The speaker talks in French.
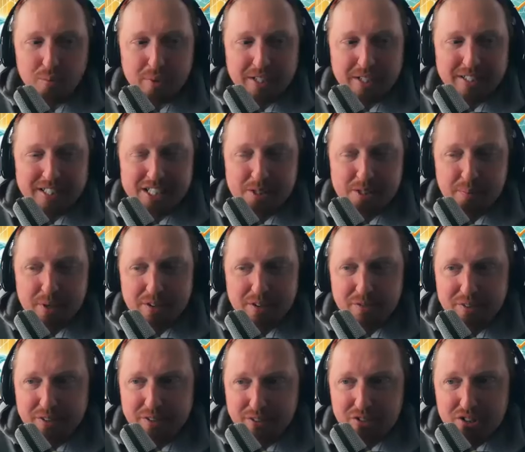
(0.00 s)
on parle d'experts
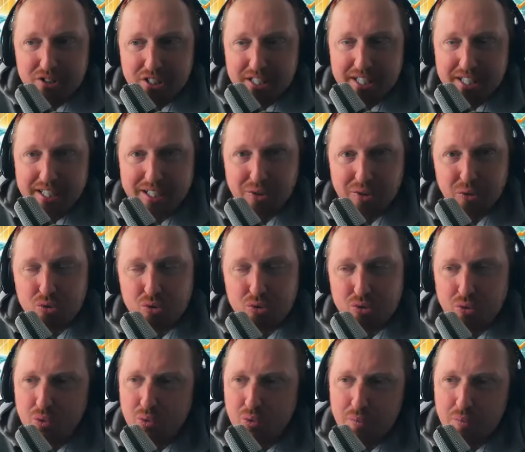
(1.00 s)
financiers,
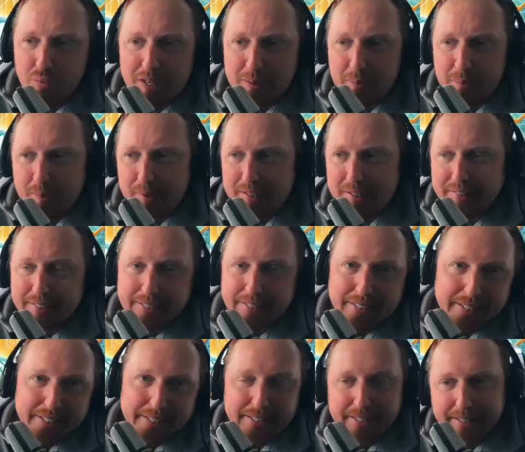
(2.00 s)
attention, on ne parle pas
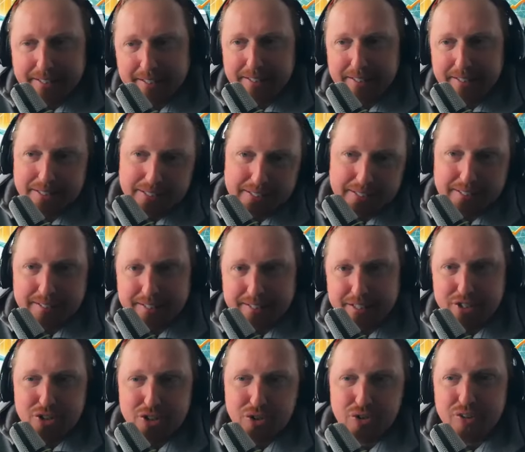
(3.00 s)
des,
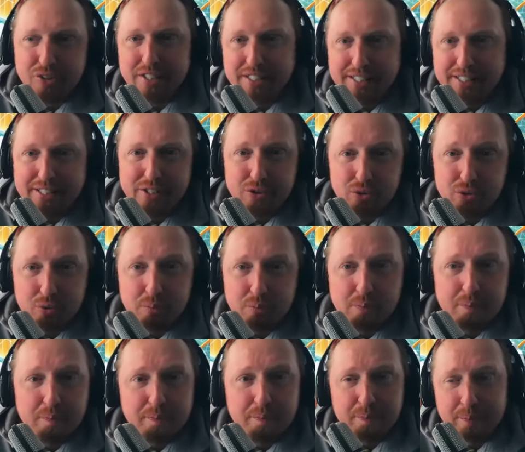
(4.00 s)
gens qui se
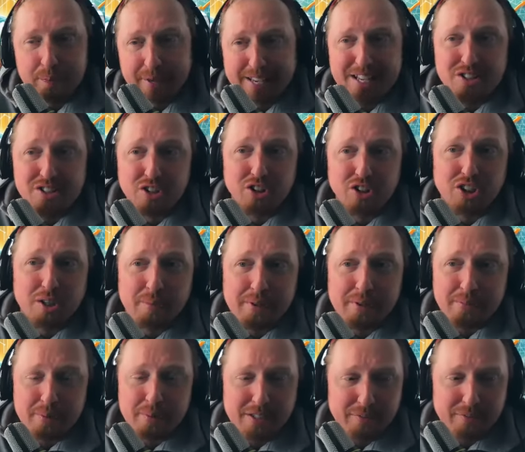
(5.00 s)
présentent comme
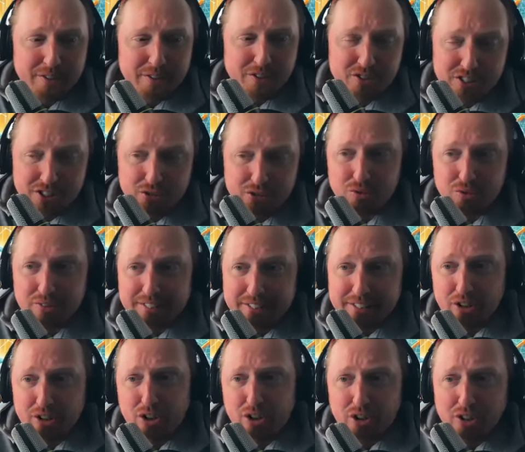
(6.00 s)
experts financiers sur
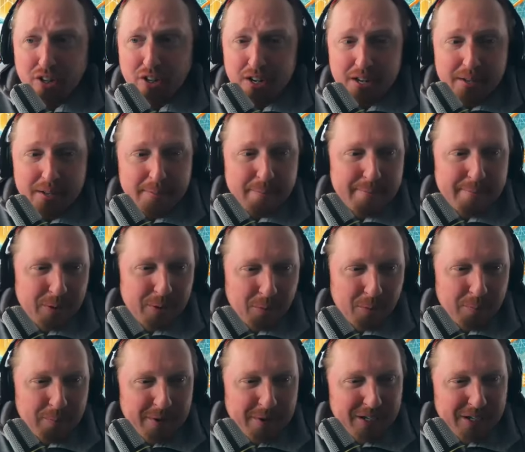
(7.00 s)
TikTok, mais
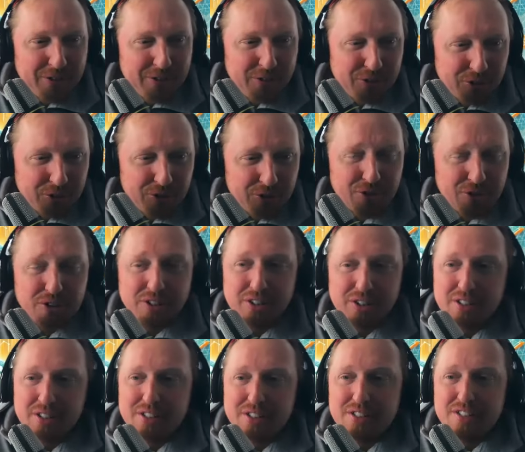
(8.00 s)
on parle de
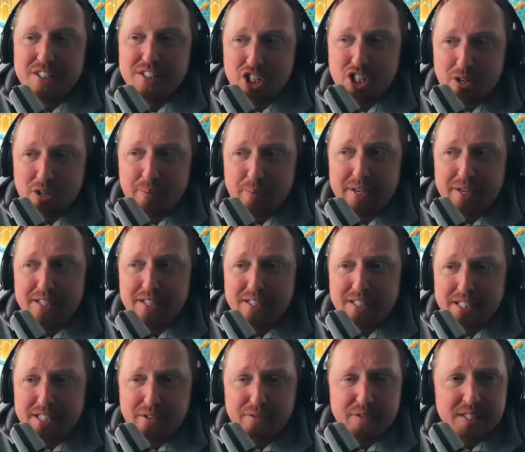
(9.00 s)
CGP,
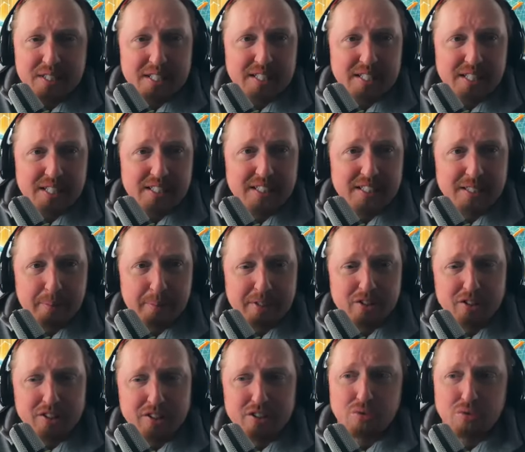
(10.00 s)
CIF, c'est ça, c'est des
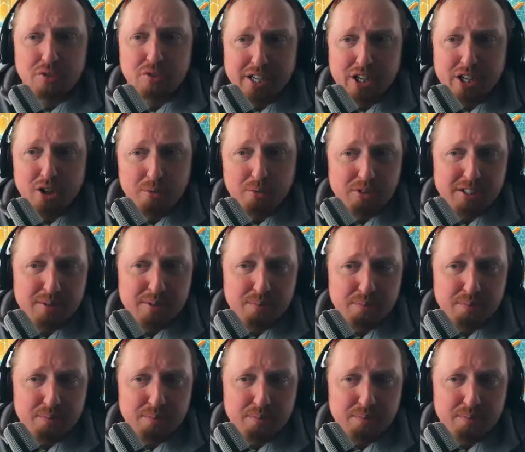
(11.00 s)
personnes qui sont réglementées,